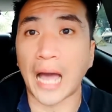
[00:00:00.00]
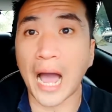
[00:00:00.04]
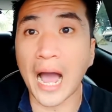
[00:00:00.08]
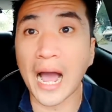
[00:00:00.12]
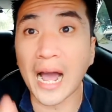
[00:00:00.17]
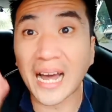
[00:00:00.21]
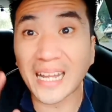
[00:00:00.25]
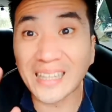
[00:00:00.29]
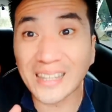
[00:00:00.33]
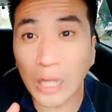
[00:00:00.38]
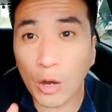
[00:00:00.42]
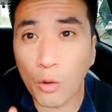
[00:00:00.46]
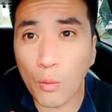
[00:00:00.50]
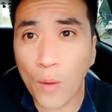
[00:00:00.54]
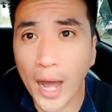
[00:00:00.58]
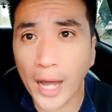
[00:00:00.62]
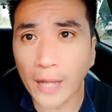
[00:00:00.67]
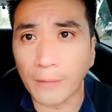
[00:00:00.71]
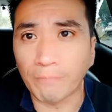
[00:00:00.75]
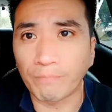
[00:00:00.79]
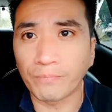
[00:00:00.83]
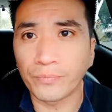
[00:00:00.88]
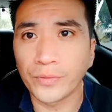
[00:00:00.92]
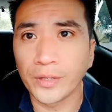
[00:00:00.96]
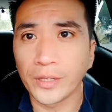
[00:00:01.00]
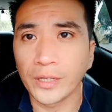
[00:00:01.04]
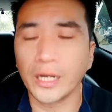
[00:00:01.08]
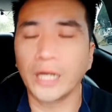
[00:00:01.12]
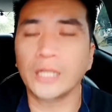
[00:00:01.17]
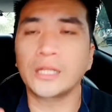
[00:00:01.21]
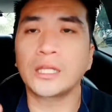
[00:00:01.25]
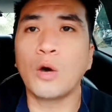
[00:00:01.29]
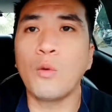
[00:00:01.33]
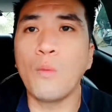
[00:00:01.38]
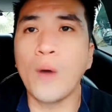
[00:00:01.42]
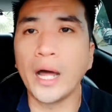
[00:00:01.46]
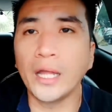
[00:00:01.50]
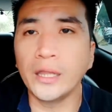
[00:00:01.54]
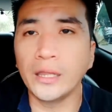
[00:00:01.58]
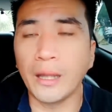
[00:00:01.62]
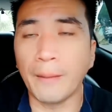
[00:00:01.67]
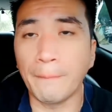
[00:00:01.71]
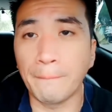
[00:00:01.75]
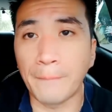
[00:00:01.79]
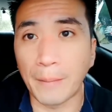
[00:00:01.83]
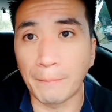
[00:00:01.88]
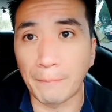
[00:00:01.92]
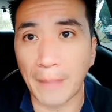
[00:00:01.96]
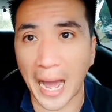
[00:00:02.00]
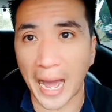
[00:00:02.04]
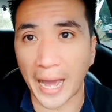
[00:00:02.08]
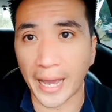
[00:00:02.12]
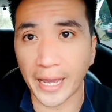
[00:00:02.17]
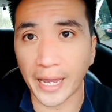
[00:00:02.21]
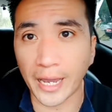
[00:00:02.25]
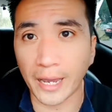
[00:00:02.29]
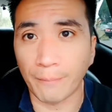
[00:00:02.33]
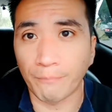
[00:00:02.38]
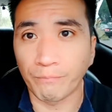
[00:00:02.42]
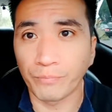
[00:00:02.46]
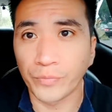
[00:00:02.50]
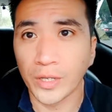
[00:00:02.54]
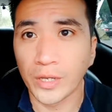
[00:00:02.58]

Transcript: ang katawan, katawan ng babae.